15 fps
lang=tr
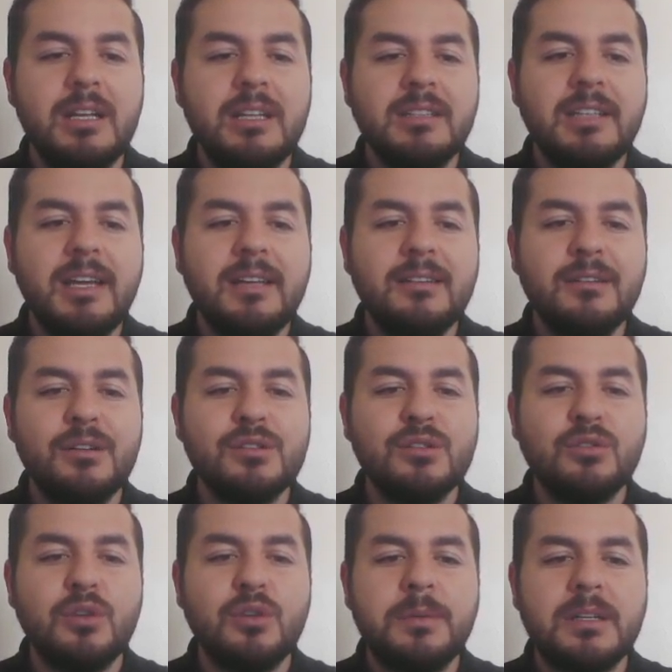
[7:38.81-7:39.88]
Terrarosa
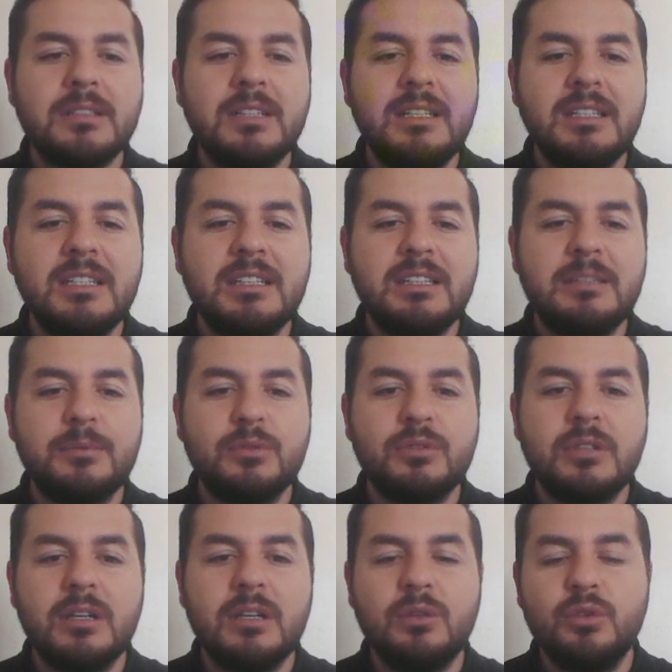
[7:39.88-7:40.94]
toprakları gitti
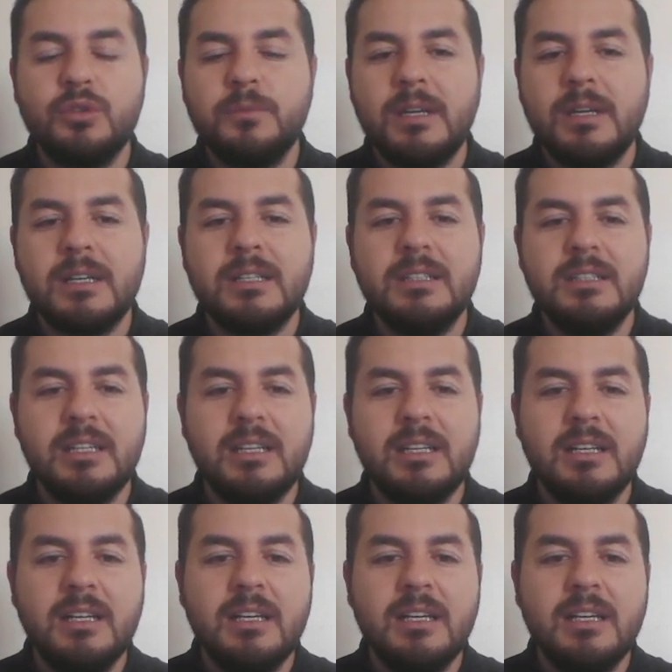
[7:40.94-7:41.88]
burada. Kutba yakın değil.